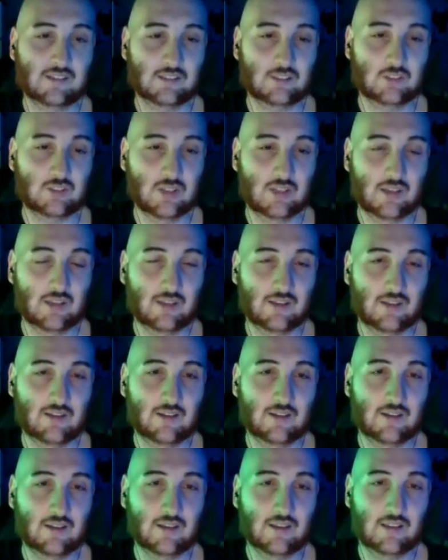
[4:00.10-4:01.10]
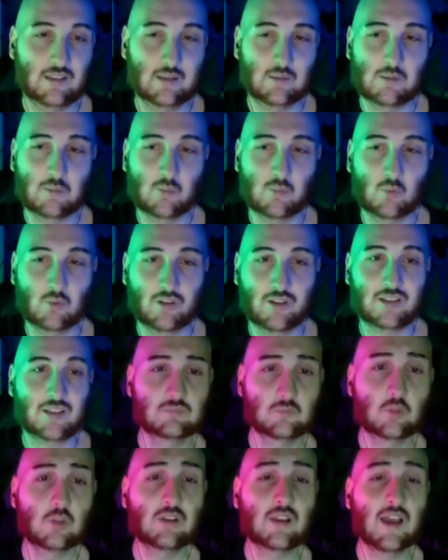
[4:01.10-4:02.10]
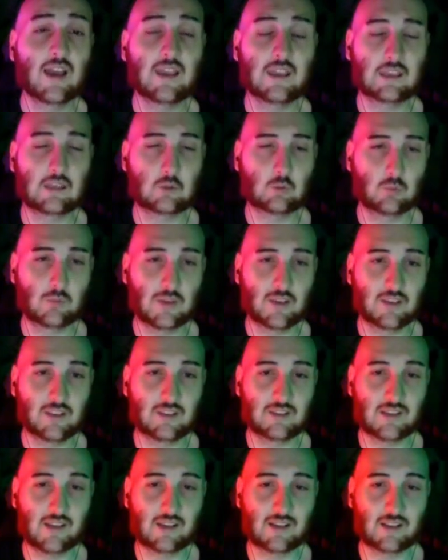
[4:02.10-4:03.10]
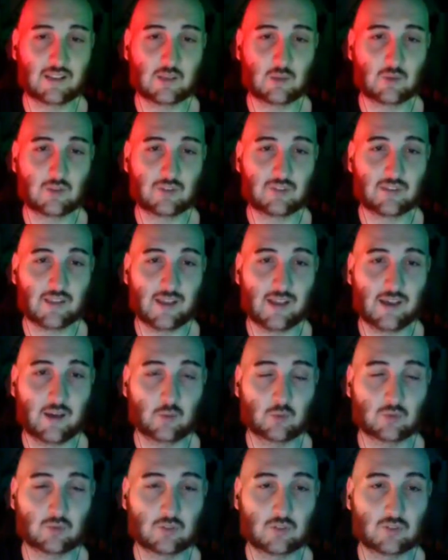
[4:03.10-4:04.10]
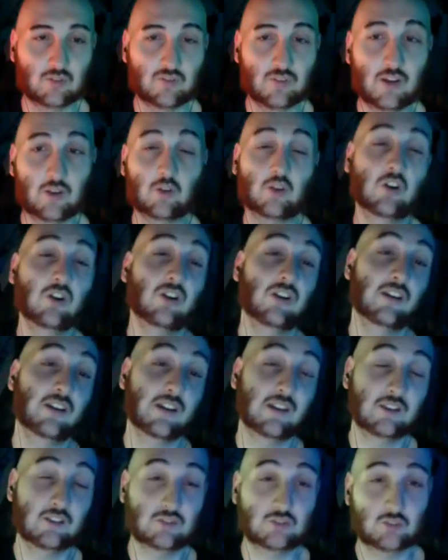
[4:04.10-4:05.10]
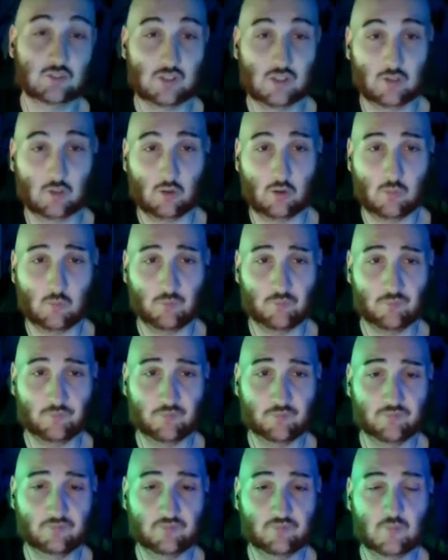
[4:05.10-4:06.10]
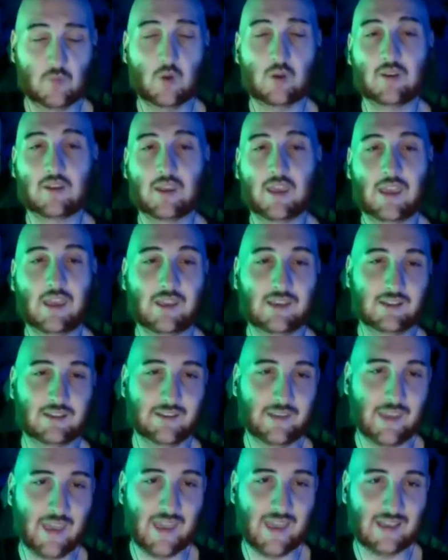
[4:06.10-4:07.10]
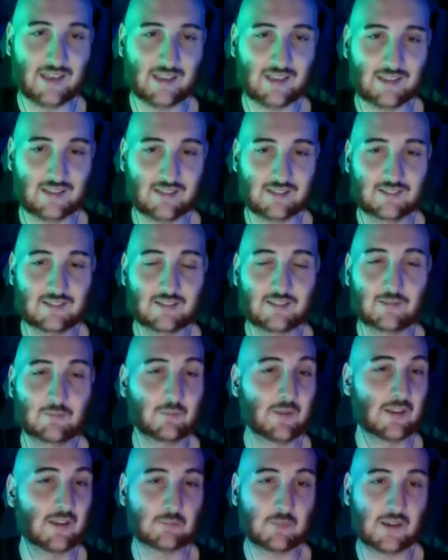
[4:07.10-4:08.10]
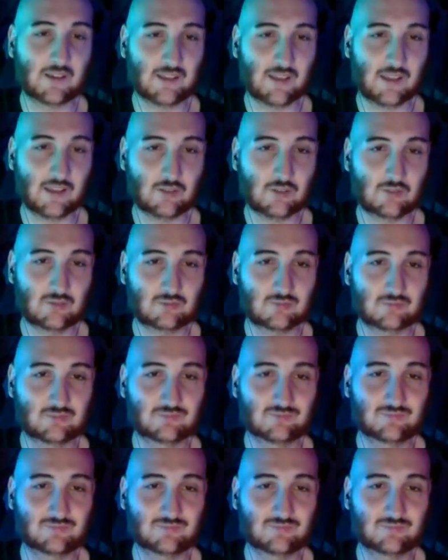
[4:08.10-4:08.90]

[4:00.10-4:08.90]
dice a Yamamura non hai i numeri di targa di questa auto? Fa no e eh, non ce l'ho. Ok, gag, ma è sbagliato.